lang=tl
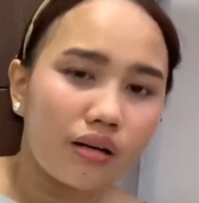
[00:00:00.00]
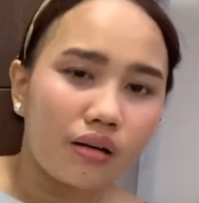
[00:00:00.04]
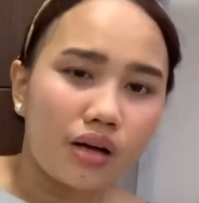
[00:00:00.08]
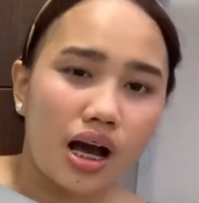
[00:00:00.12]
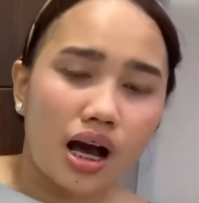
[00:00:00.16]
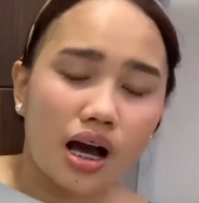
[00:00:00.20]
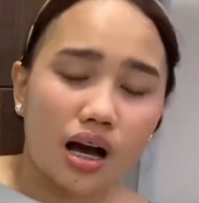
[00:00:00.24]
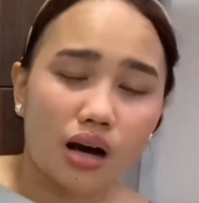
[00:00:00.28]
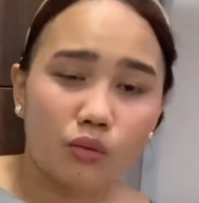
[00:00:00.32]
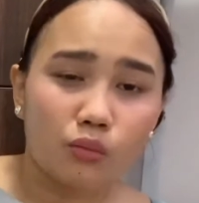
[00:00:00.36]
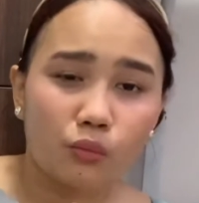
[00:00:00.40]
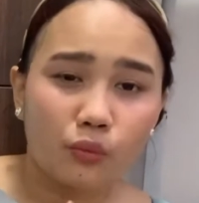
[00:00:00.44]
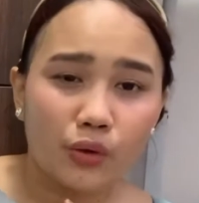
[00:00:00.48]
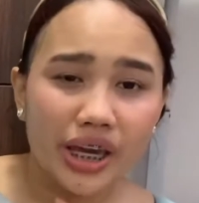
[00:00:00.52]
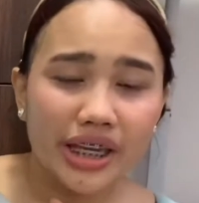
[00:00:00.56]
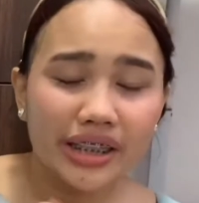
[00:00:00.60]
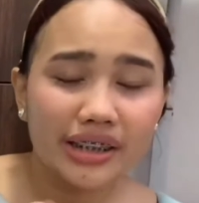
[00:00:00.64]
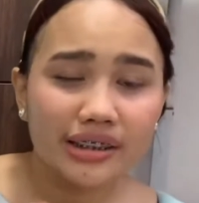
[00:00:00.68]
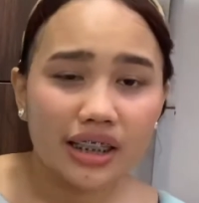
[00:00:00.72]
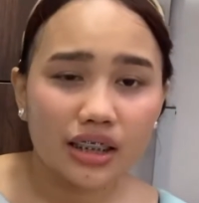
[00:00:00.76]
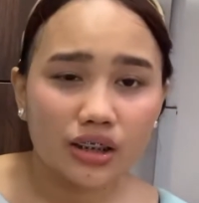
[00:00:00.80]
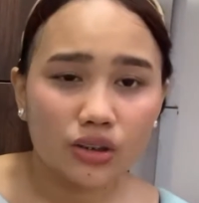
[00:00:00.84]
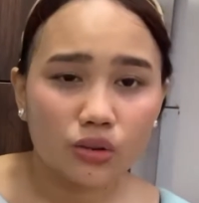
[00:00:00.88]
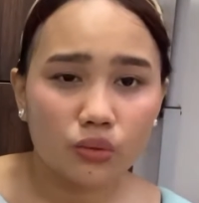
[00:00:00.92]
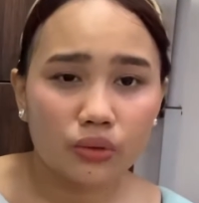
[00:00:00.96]
ang weight
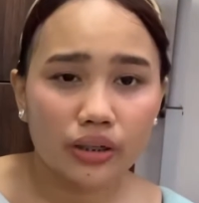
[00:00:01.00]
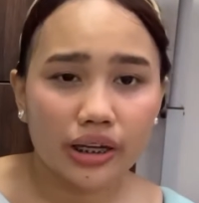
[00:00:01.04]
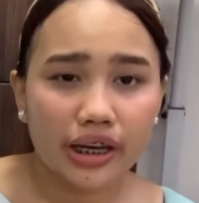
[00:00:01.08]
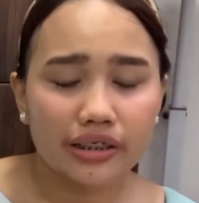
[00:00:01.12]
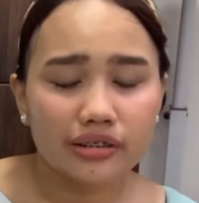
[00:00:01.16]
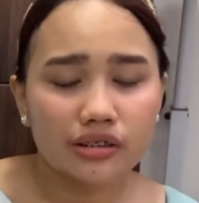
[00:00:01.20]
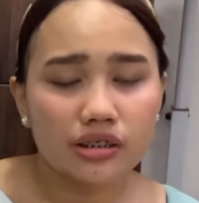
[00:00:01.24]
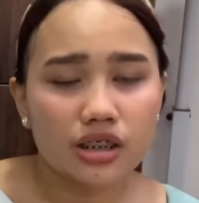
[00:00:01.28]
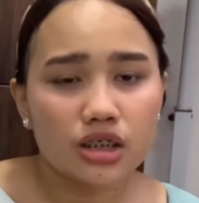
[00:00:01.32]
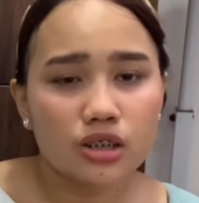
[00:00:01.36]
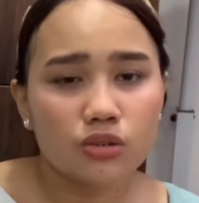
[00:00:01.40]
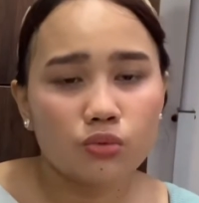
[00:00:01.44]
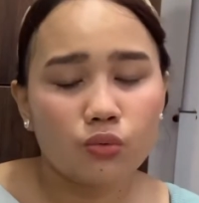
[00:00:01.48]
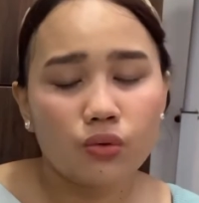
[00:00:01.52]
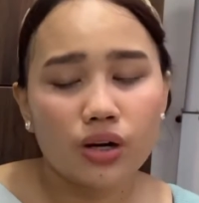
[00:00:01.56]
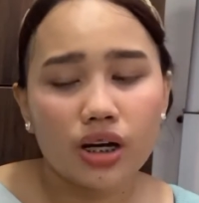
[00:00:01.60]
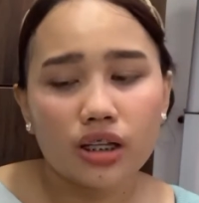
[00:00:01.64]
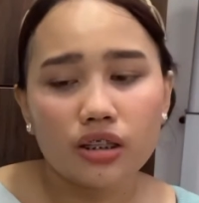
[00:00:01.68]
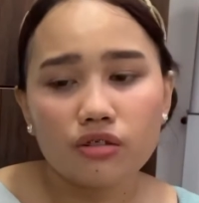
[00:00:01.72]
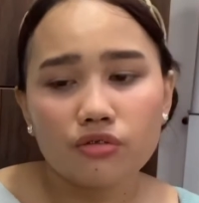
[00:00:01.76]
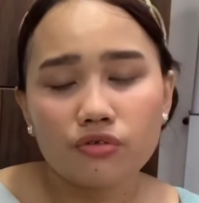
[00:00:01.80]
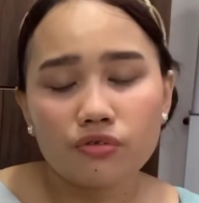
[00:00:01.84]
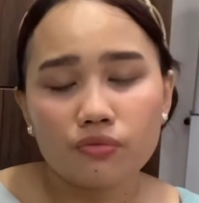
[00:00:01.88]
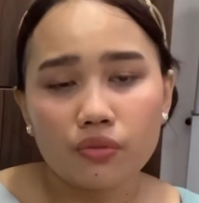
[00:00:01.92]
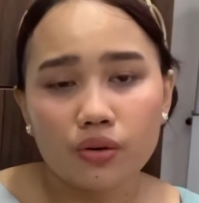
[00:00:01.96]
nito, guys, is
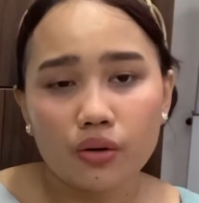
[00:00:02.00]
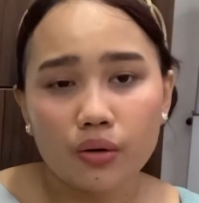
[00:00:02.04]
1.5